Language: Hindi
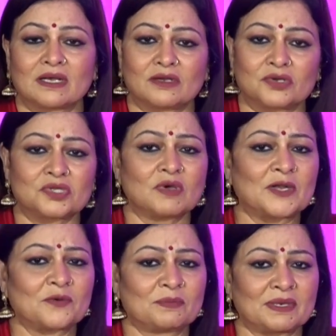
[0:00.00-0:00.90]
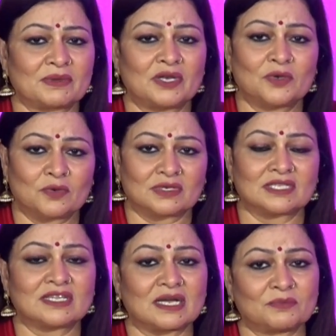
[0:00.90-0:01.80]
गुरुद्वारों में
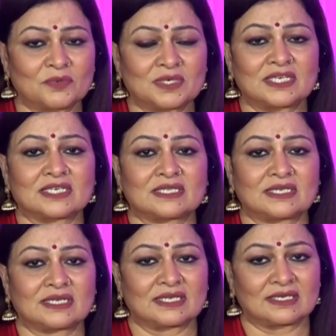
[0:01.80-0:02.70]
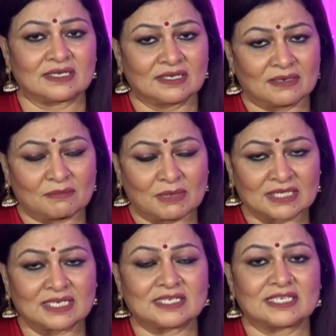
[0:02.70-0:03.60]
लोग दान पुण्य करते हैं
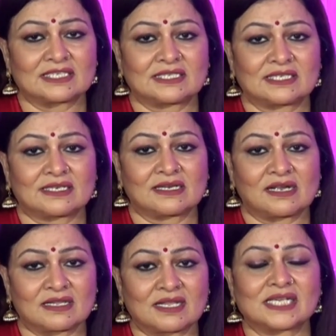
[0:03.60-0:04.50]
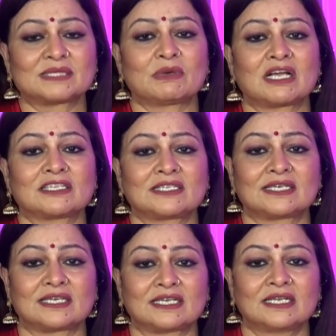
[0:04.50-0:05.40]
माथा टेकते हैं अरदास मांगते
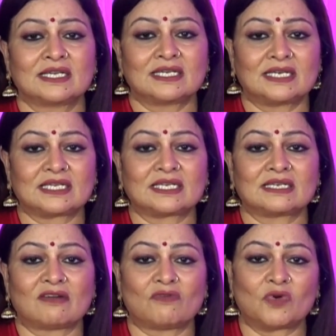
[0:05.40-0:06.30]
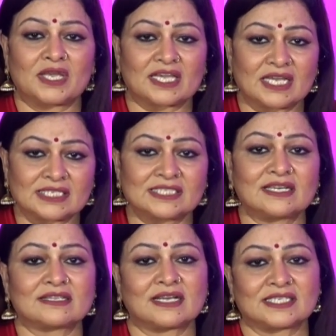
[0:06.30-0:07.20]
हैं लेकिन वो एक ऐसी
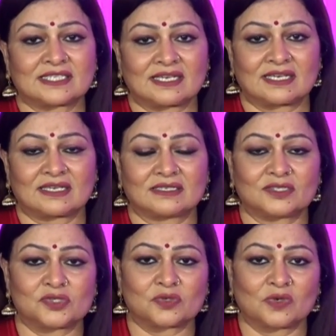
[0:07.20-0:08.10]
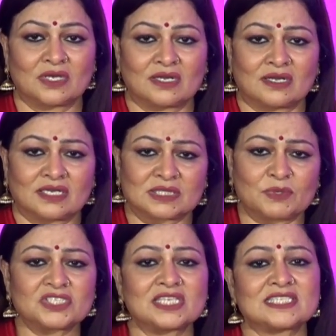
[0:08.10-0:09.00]
अरदास है जो
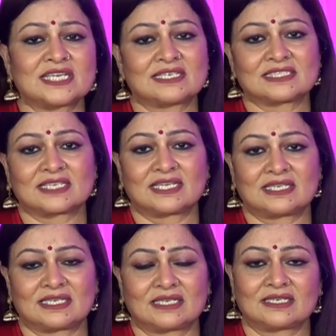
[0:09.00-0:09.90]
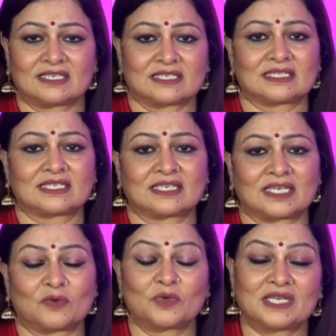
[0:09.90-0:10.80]
स्पेशल चाइल्ड्स के लिए करते
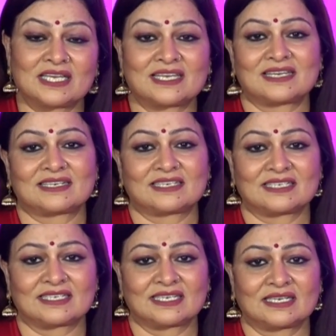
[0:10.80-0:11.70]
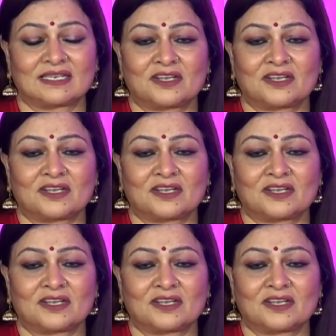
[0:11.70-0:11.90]
हैं उनकी केयर करके